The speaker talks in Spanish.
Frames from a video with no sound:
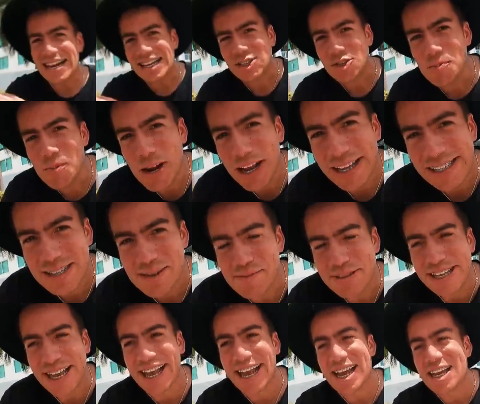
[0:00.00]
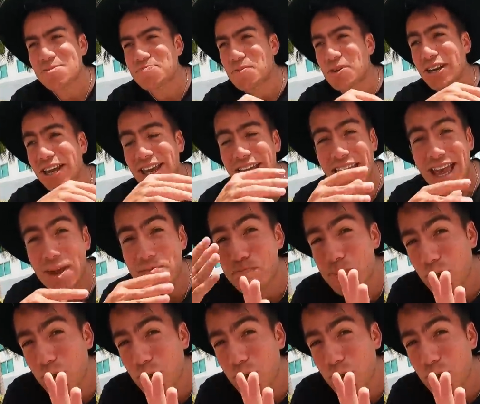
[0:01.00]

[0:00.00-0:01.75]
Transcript: La razón por la que estamos acá es porque eh,